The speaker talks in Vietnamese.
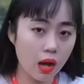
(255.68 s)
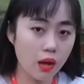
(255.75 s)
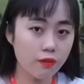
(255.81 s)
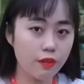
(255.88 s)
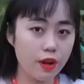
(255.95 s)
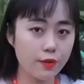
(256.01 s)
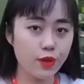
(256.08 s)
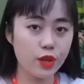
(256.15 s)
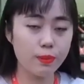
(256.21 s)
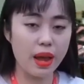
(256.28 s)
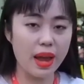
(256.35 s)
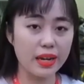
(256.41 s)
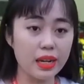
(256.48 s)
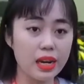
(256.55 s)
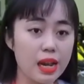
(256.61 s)
đỏ và
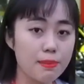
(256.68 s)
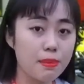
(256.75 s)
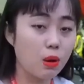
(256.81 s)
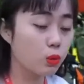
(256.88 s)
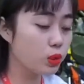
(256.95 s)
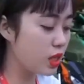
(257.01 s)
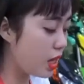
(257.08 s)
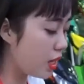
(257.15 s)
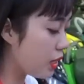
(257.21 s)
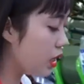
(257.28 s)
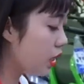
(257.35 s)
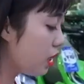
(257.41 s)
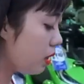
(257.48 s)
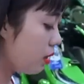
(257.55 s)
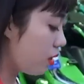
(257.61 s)
phiên bản này là màu
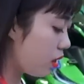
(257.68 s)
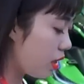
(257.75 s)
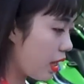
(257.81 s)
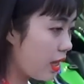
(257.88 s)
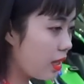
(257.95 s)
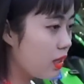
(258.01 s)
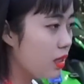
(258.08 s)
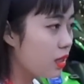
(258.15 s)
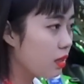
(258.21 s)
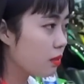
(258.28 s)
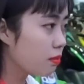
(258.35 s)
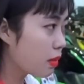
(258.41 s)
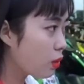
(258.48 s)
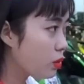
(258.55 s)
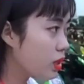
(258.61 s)
zin ha
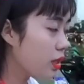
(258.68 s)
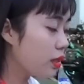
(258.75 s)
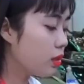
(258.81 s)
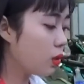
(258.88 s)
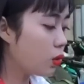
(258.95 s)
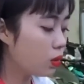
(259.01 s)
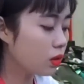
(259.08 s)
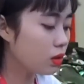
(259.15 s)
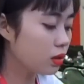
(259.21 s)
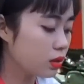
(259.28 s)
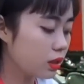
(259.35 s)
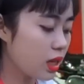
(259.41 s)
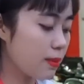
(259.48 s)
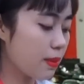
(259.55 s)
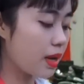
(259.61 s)
màu zin luôn
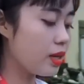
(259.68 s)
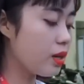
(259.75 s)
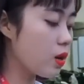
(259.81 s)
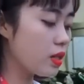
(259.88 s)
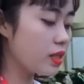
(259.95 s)
khi mà